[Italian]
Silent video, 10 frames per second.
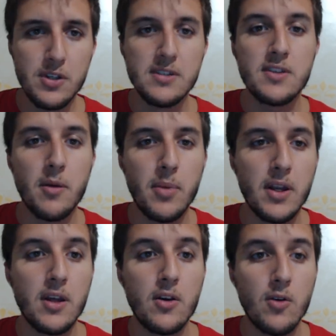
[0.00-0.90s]
rischio e
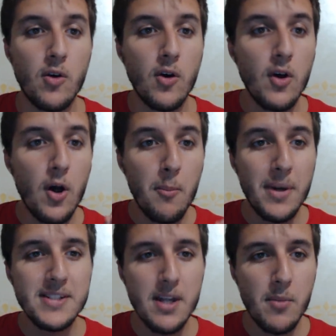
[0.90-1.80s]
pericolo
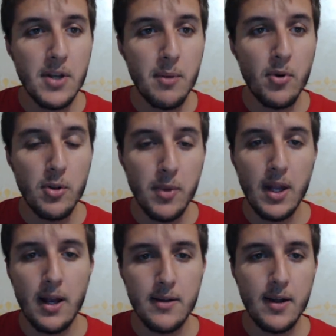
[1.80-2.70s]
passiamo a
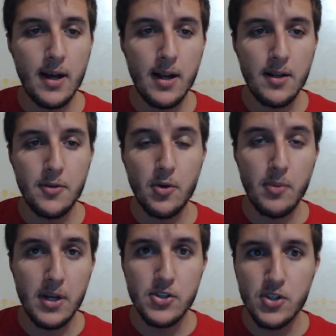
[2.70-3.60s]
Napoli-Milan altro
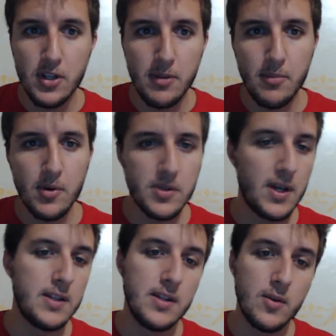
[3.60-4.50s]
match
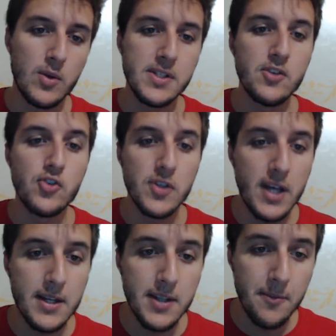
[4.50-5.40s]
importante di questa
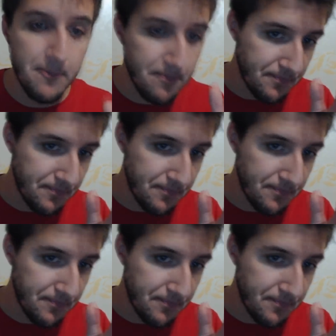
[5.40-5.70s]
giornata